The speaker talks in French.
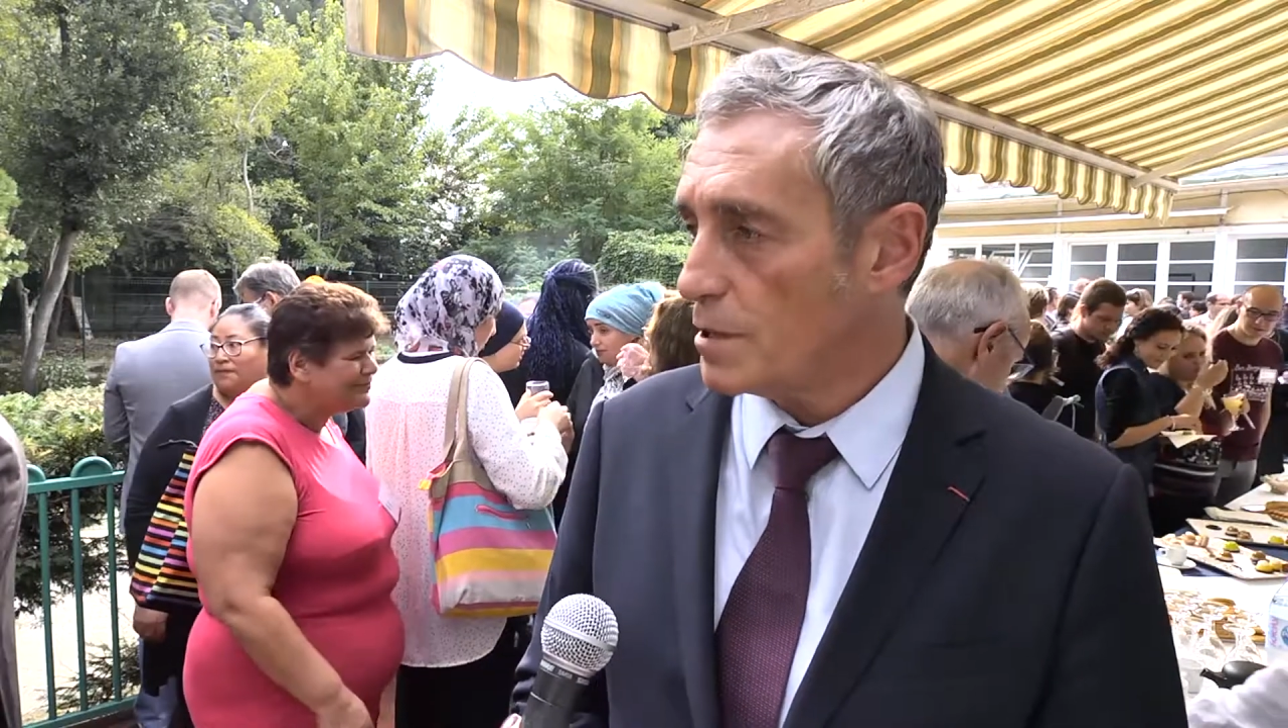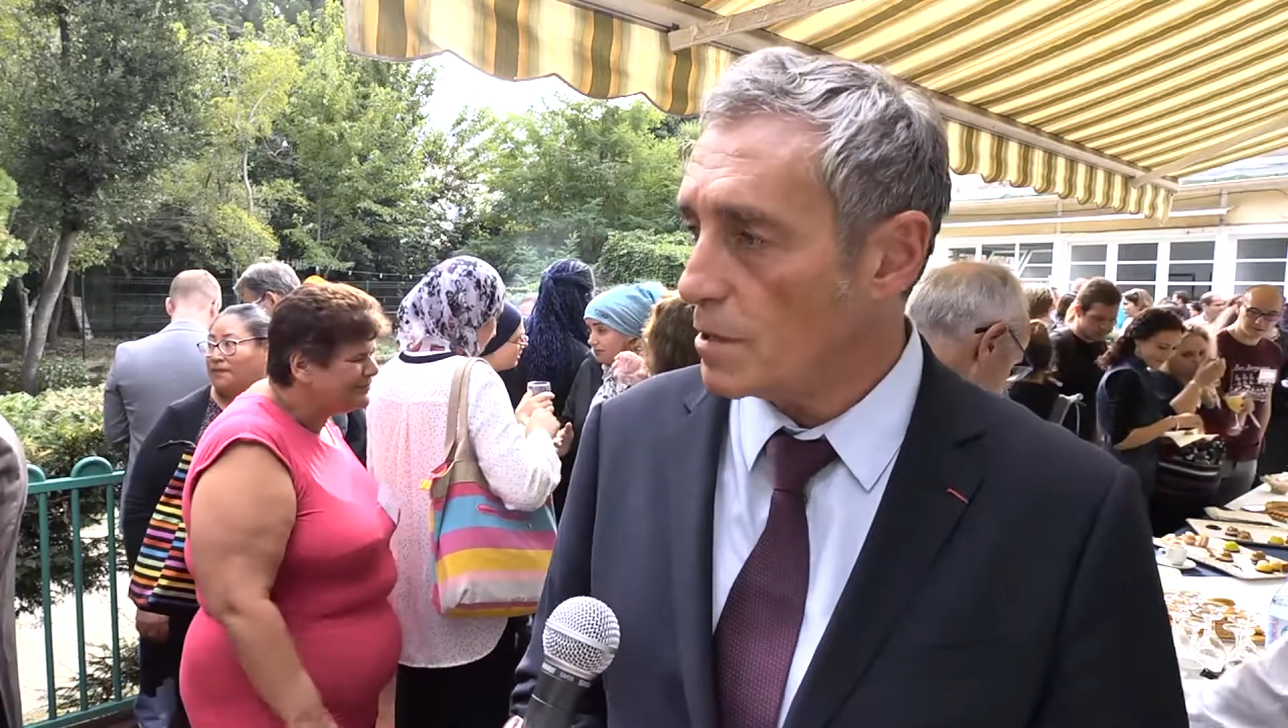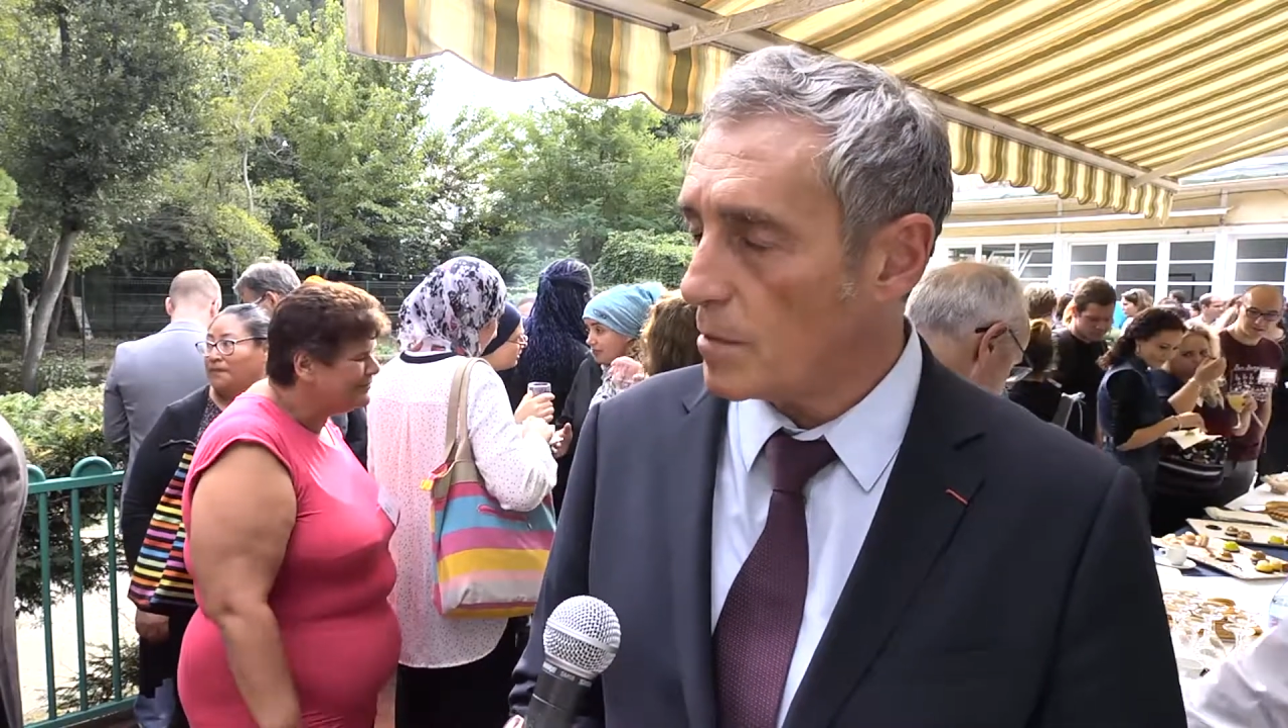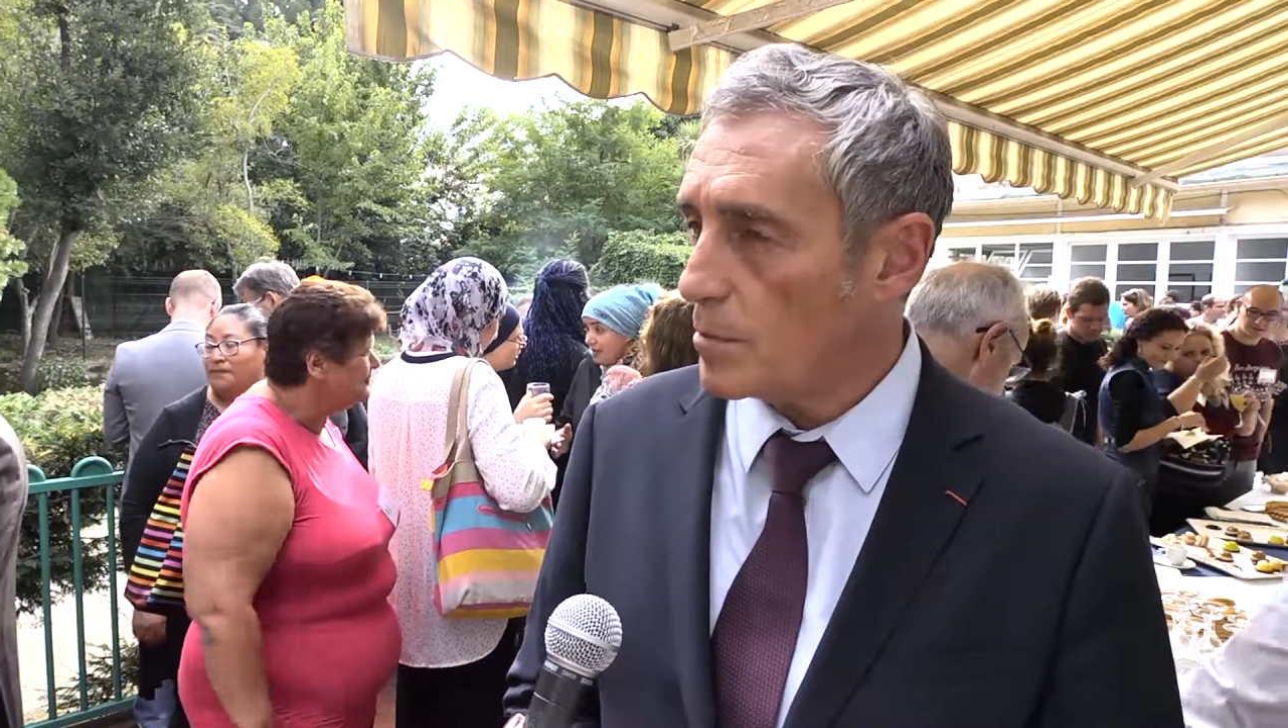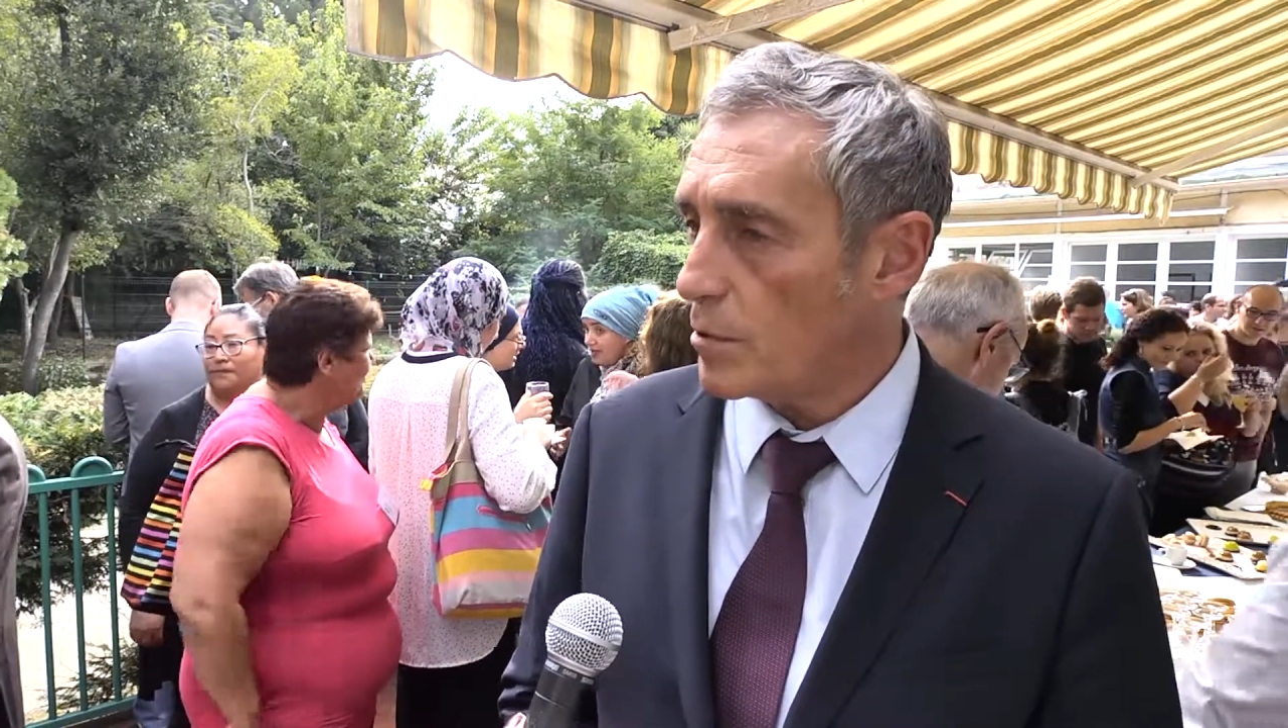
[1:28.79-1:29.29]
de
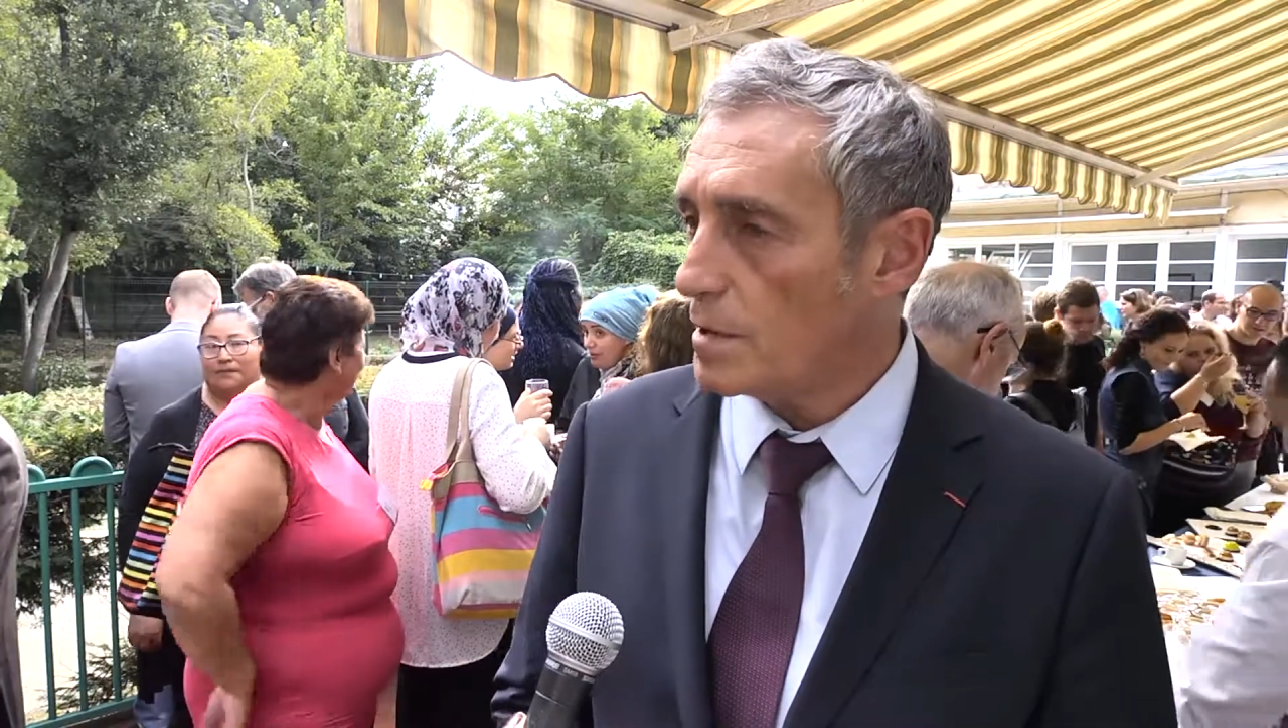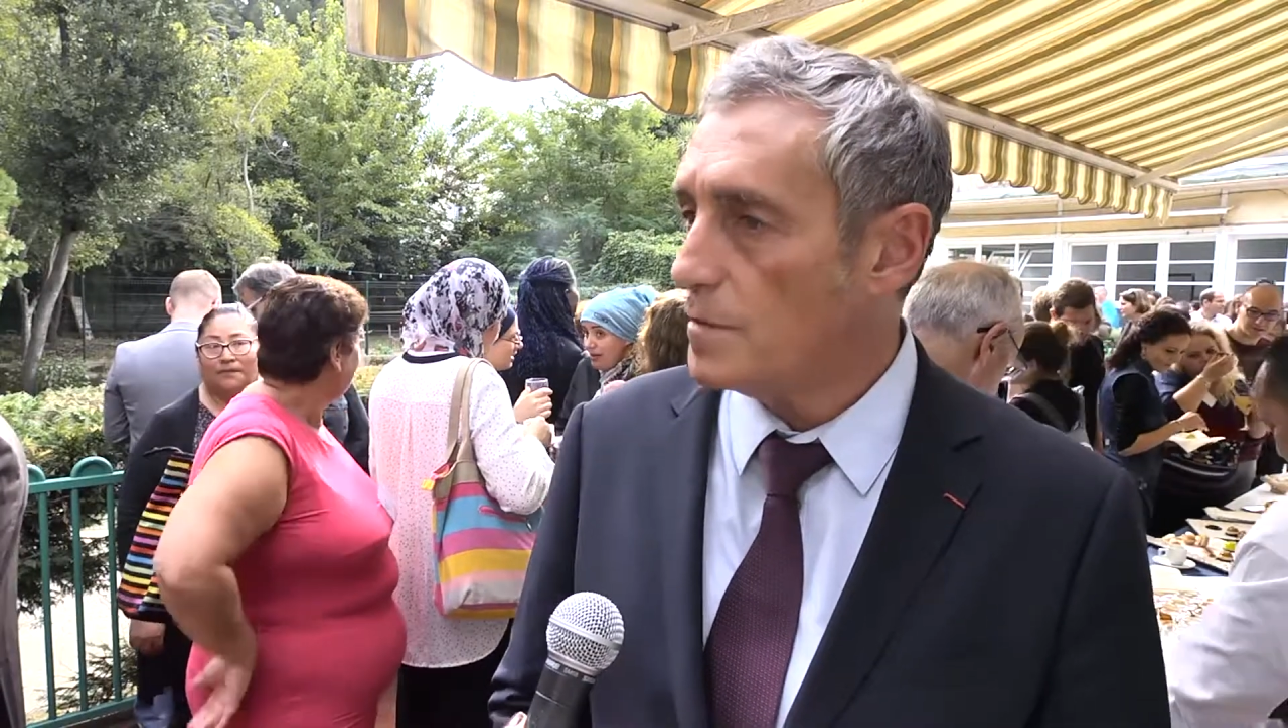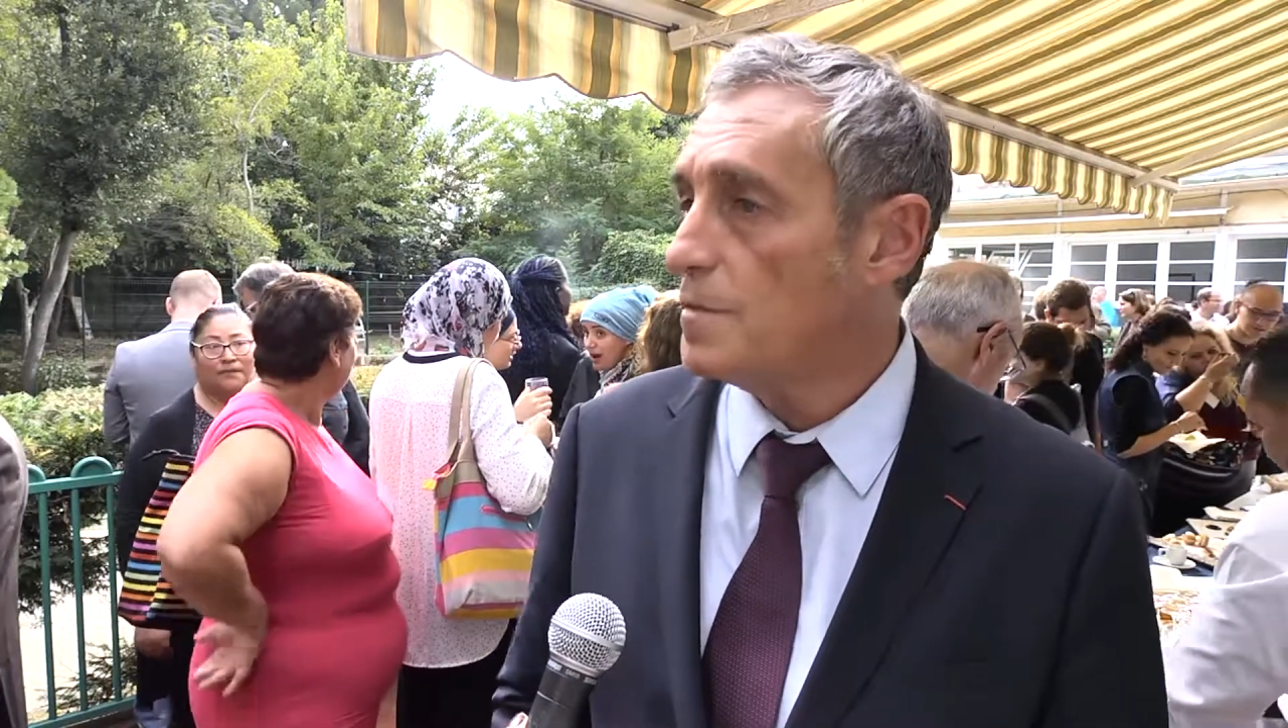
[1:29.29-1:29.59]
l'emploi in hein.